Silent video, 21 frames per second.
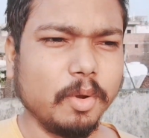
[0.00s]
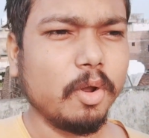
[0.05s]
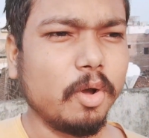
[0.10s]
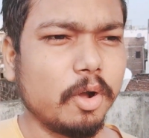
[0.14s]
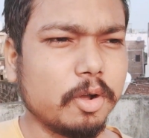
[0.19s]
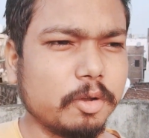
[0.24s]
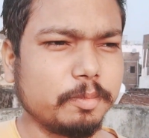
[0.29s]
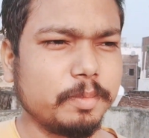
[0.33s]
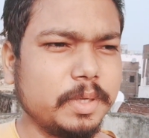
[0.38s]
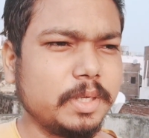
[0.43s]

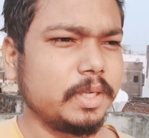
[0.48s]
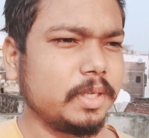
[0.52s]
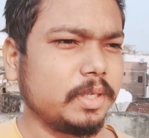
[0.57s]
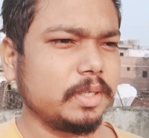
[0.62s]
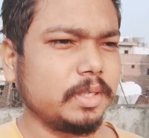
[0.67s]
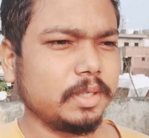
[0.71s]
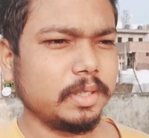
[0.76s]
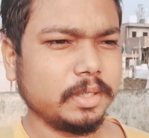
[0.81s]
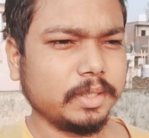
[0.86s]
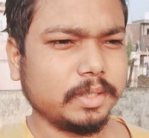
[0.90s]
ब्लॉग भी
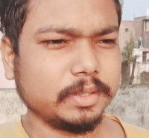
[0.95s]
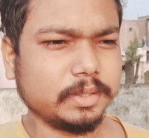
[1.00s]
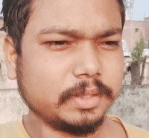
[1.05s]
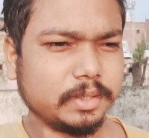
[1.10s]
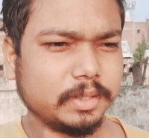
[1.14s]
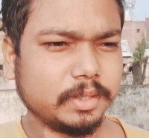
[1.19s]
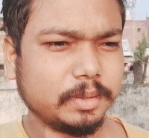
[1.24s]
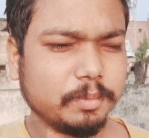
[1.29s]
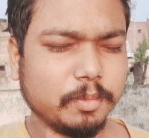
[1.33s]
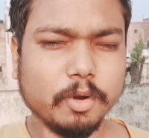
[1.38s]

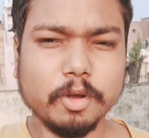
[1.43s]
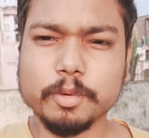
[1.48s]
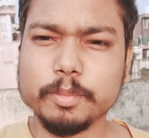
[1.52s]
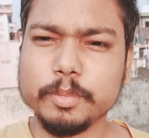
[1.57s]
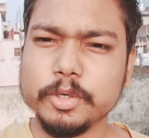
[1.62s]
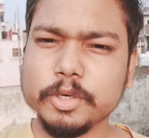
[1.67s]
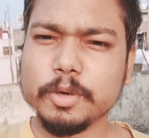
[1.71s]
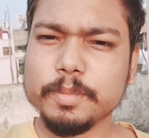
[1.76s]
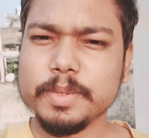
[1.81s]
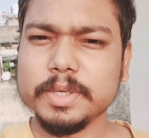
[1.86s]
इस
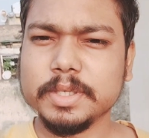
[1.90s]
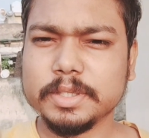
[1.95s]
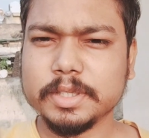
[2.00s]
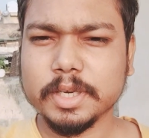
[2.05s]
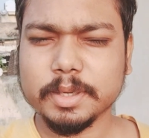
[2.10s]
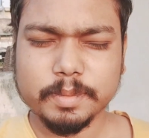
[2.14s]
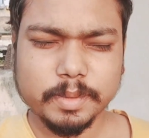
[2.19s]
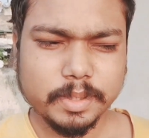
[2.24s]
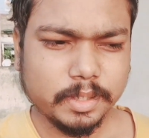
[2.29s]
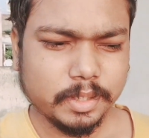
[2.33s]
ब्लॉग वीडियो भी
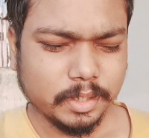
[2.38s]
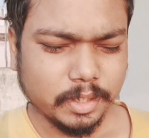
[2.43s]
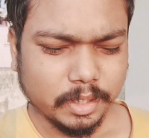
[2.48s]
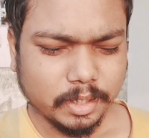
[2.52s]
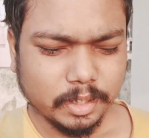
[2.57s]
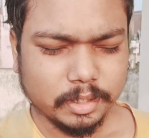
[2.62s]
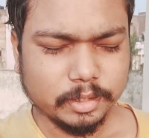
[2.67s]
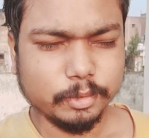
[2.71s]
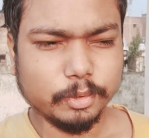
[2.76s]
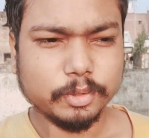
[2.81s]
इसलिए भी
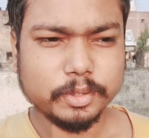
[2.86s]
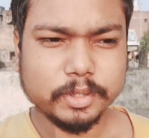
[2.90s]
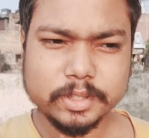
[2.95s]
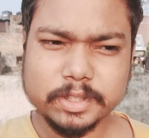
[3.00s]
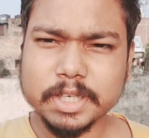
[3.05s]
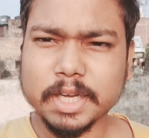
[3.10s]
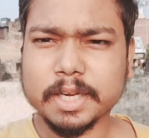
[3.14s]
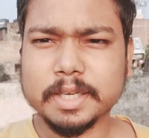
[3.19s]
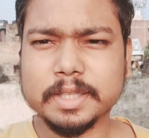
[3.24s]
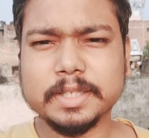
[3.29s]
दो
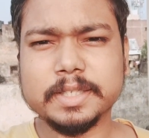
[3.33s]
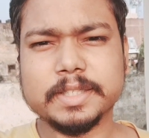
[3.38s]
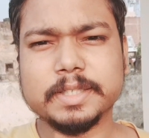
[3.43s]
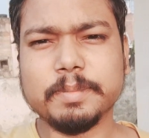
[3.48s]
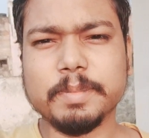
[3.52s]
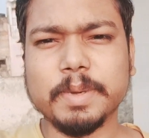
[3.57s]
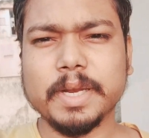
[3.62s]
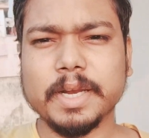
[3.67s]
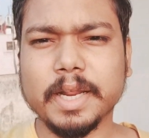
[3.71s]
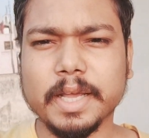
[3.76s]
चार दिन
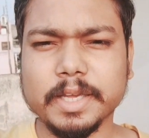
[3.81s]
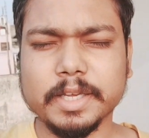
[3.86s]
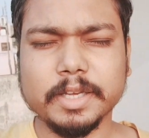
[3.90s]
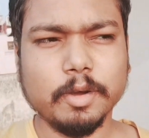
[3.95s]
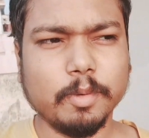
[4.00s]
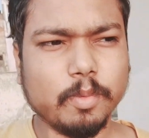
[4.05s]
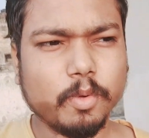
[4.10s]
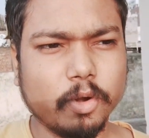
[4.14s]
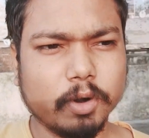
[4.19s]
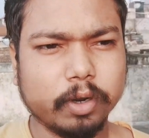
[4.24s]
से मैं
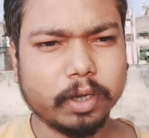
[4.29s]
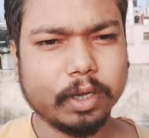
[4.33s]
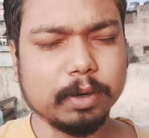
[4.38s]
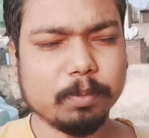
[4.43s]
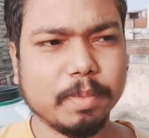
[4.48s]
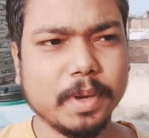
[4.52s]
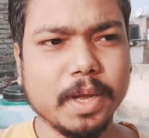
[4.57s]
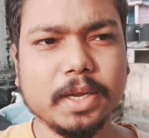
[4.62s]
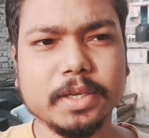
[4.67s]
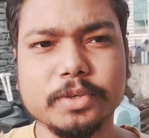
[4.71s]
नहीं अपलोड
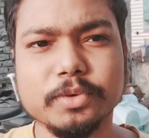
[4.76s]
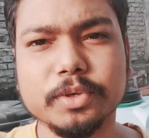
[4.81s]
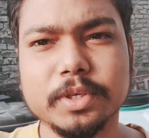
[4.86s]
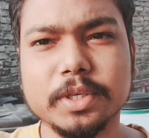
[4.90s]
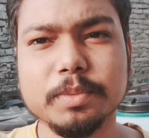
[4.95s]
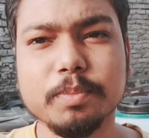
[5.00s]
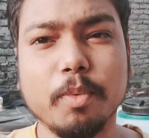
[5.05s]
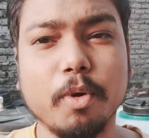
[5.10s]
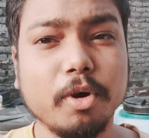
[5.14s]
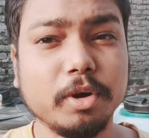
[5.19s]
कर पाया
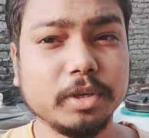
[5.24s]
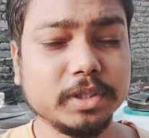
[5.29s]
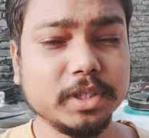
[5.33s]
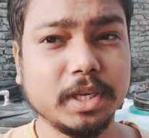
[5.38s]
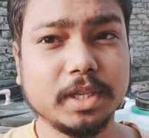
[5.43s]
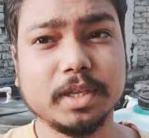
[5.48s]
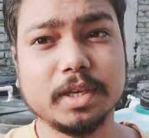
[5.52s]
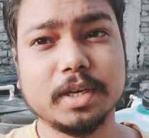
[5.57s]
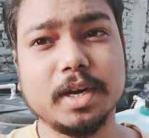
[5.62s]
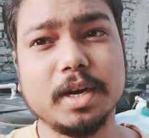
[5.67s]
क्योंकि बहुत
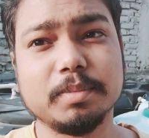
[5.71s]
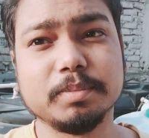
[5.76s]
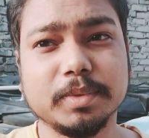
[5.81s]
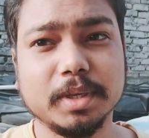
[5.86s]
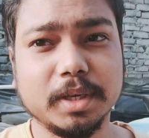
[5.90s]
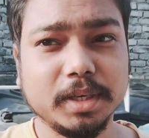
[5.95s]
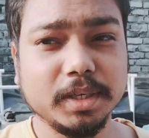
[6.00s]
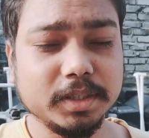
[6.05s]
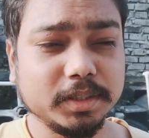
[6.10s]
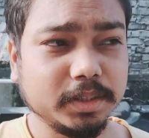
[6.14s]
ज़्यादा काम
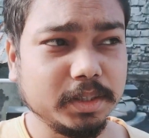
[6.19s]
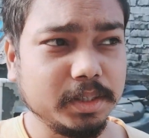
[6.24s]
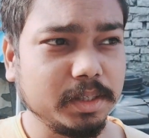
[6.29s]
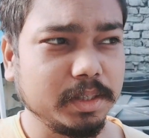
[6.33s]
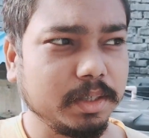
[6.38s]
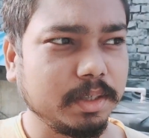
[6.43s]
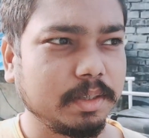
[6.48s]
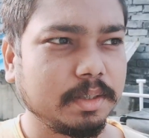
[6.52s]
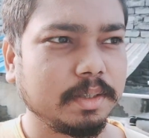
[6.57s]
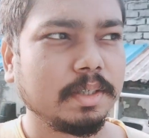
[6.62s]
था
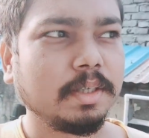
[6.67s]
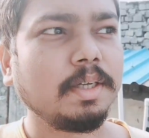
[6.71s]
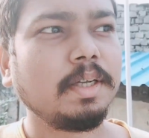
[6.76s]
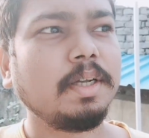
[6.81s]
इसीलिए